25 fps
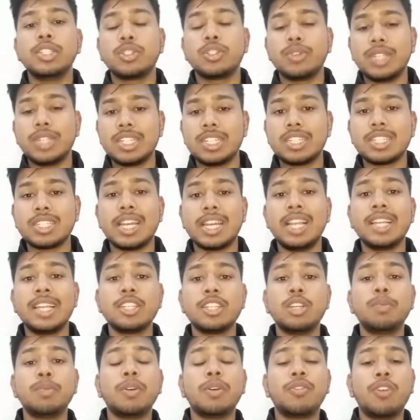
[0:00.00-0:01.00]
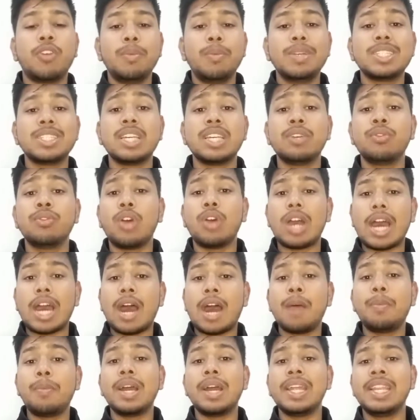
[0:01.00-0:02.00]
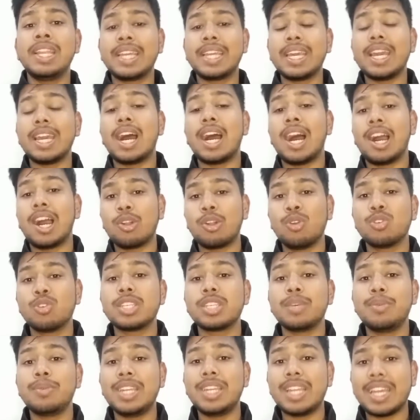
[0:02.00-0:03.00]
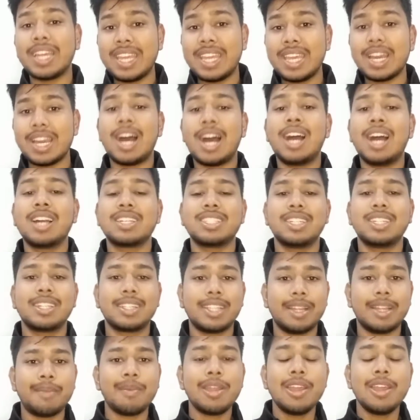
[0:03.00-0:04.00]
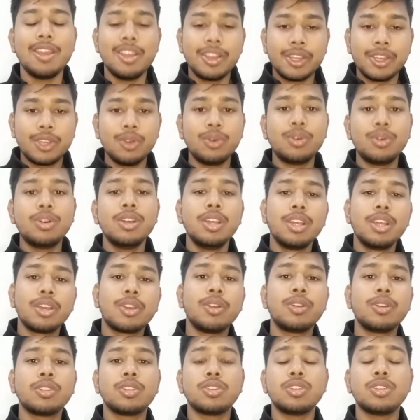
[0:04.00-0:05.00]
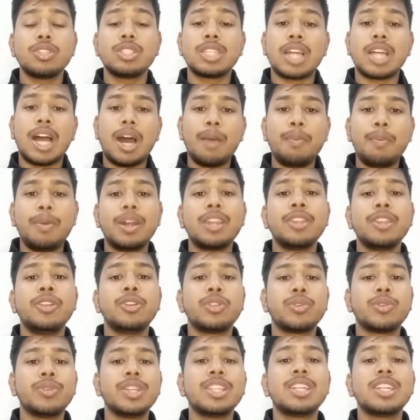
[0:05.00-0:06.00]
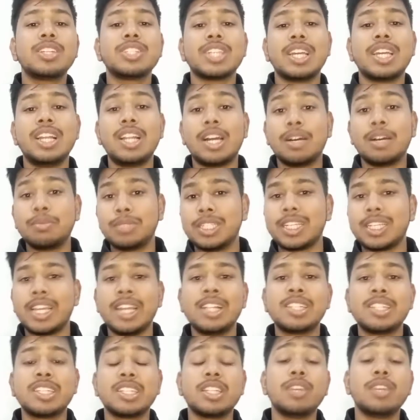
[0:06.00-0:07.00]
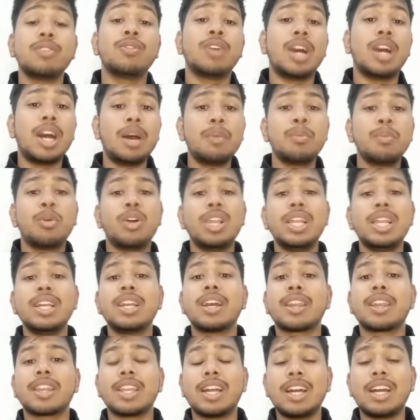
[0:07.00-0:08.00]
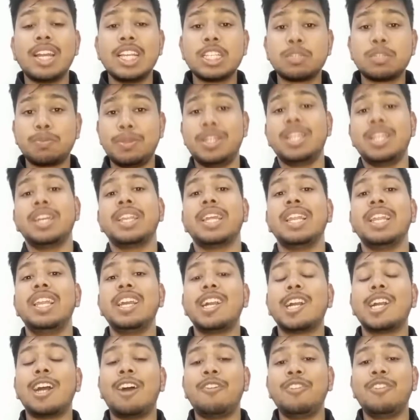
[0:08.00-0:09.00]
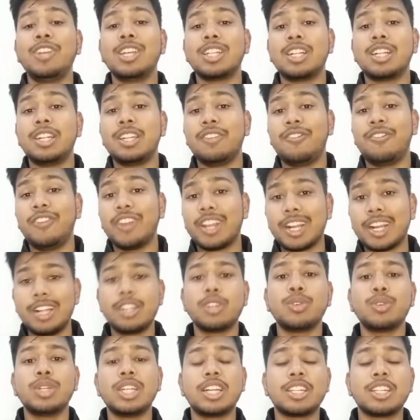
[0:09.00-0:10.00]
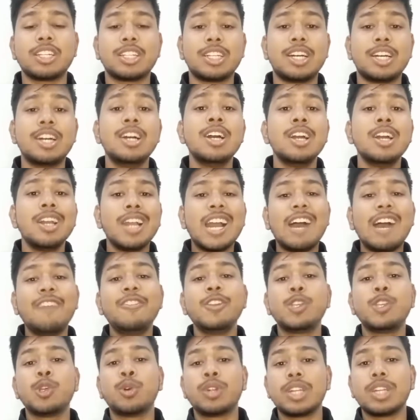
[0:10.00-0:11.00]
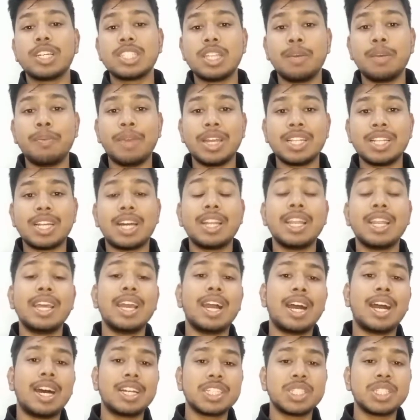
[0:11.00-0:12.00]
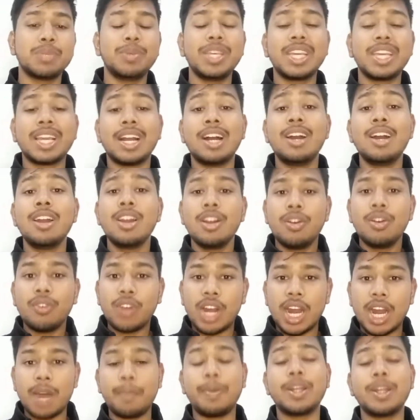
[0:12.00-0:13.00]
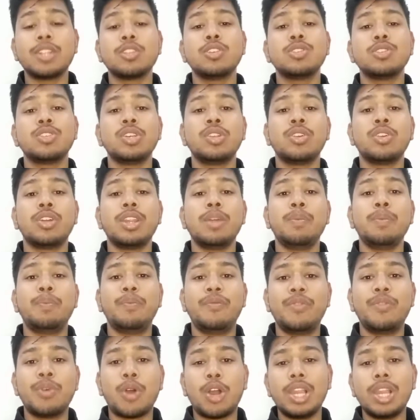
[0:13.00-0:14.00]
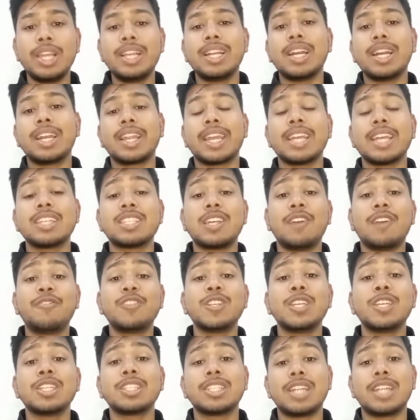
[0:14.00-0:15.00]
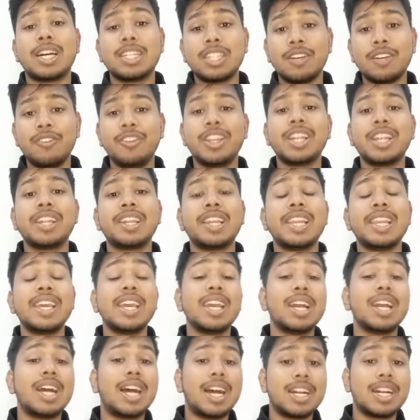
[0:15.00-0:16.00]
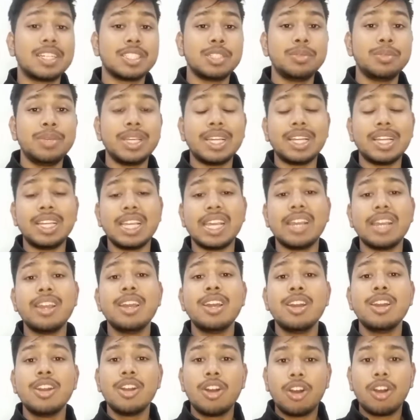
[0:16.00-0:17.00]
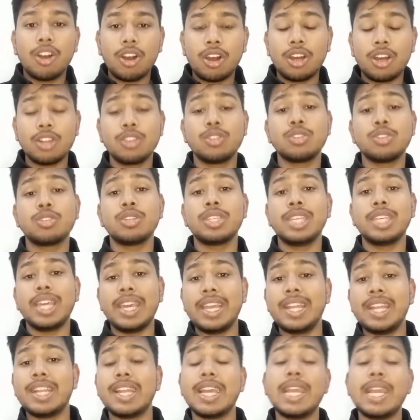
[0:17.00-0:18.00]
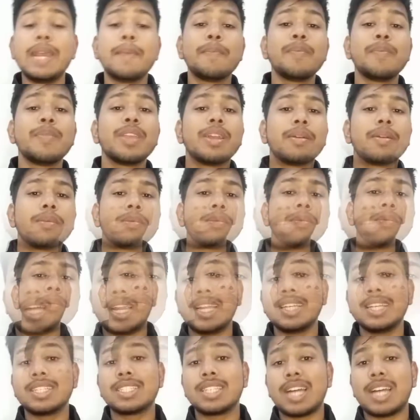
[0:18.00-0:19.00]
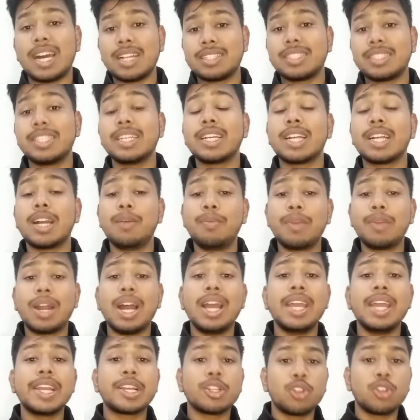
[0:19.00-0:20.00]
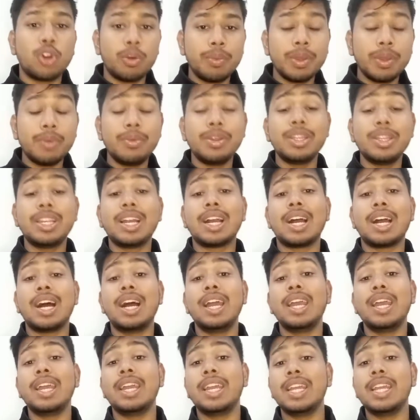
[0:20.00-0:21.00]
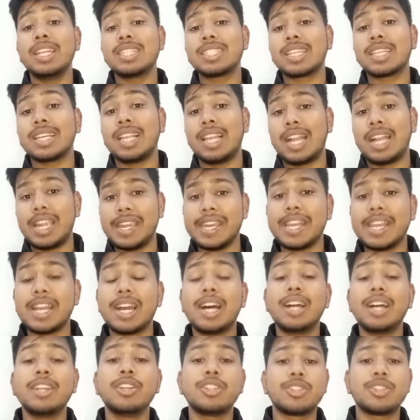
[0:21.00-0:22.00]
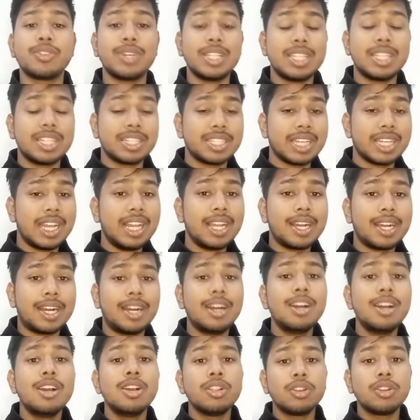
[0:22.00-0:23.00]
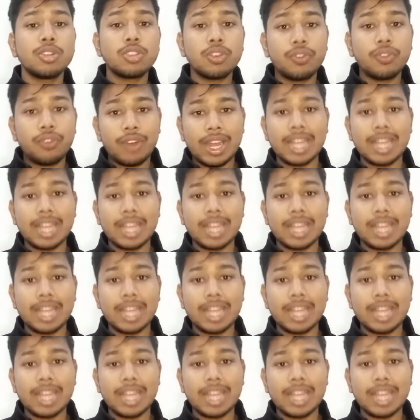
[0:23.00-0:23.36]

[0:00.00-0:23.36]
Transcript: युजवेंद्र चहल की जो परफॉर्मेंस है वो आप इनके आंकड़ों से भी नहीं आंक सकते क्यों क्योंकि दोस्तों जहां पर युजवेंद्र चहल अब तक खेलते थे वहां बॉलिंग करना स्पिनर के लिए काफ़ी ज़्यादा डिफिकल्ट हो जाता था काफ़ी छोटा सा मैदान है आर का वहां पर दोस्तों इन्होंने बॉलिंग करके सबसे ज़्यादा विकेट लिए हैं आर के लिए और दोस्तों यही नहीं साढ़े सात से कम का इकोनॉमी भी रहा है इस खिलाड़ी का ये जोवेंद्र चहल का दोस्तों